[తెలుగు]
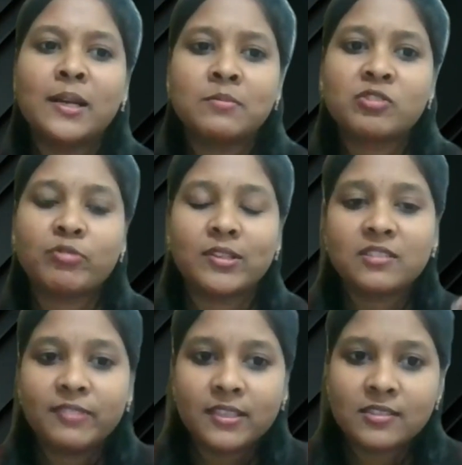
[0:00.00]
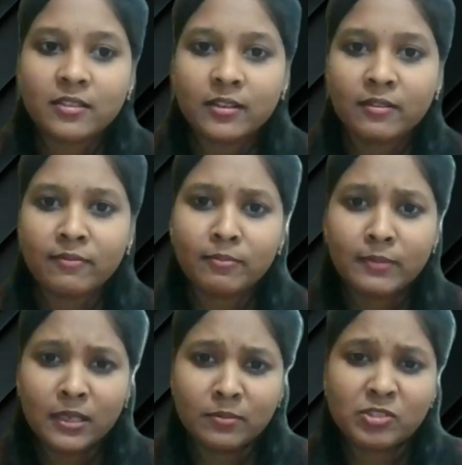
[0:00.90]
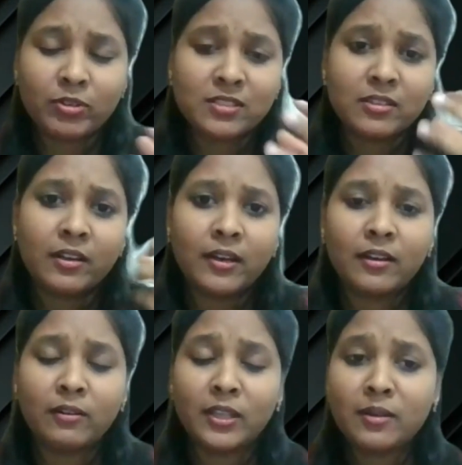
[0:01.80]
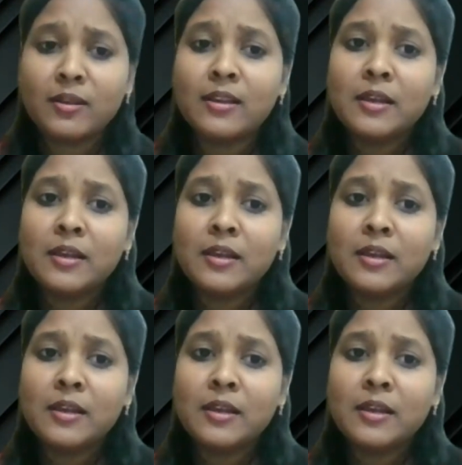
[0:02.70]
మనం స్ట్రెస్ ఫేస్ చేయటం మనం స్ట్రెస్ క్రియేట్ అయితే